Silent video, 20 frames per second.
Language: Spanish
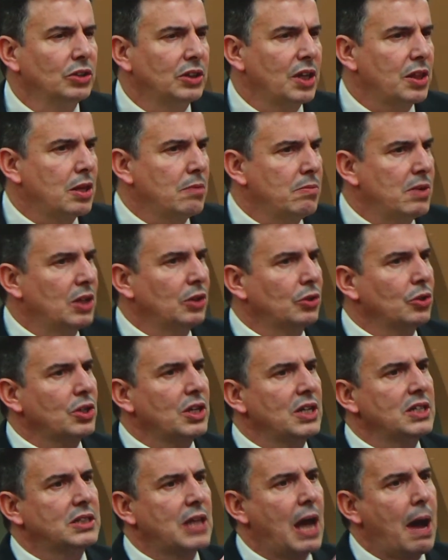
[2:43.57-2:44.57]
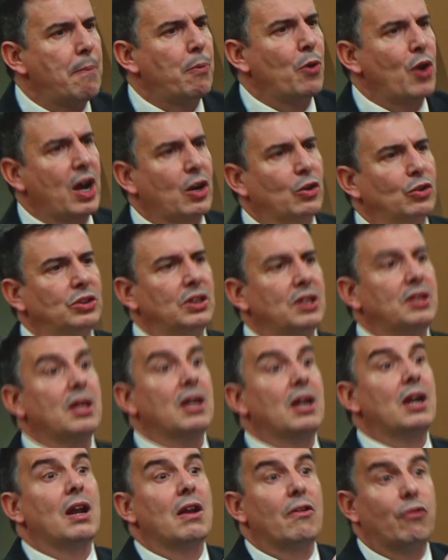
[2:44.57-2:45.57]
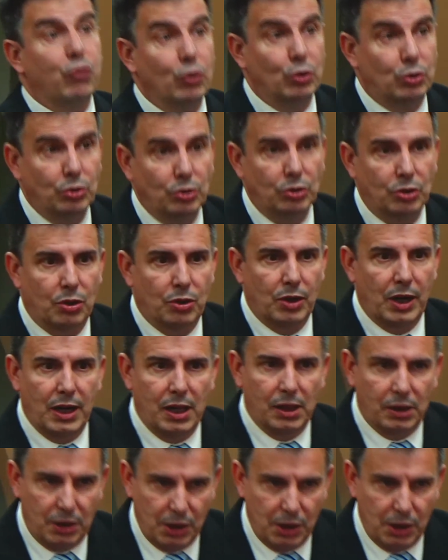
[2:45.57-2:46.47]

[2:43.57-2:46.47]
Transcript: es un acontecimiento que está por acontecer en el futuro,